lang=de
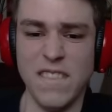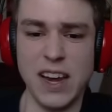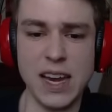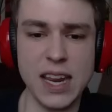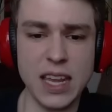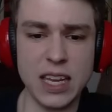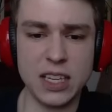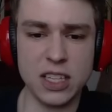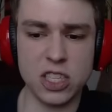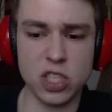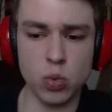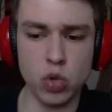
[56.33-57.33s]

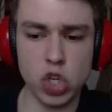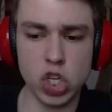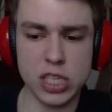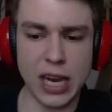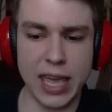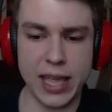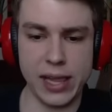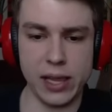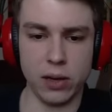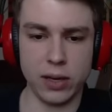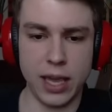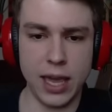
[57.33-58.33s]
Nicht zu
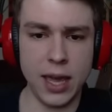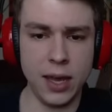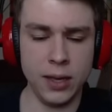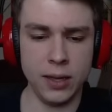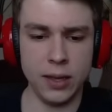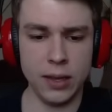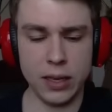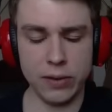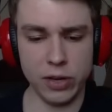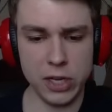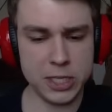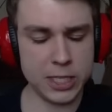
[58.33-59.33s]
steil, okay? Wir
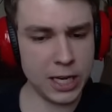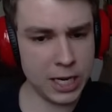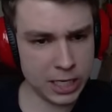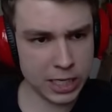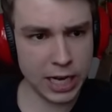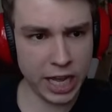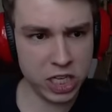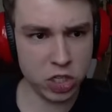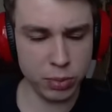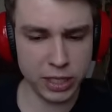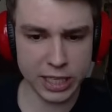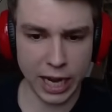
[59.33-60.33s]
wollen es ja nicht gleich
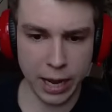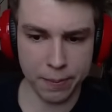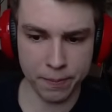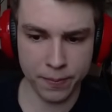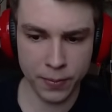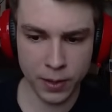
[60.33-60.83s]
übertreiben.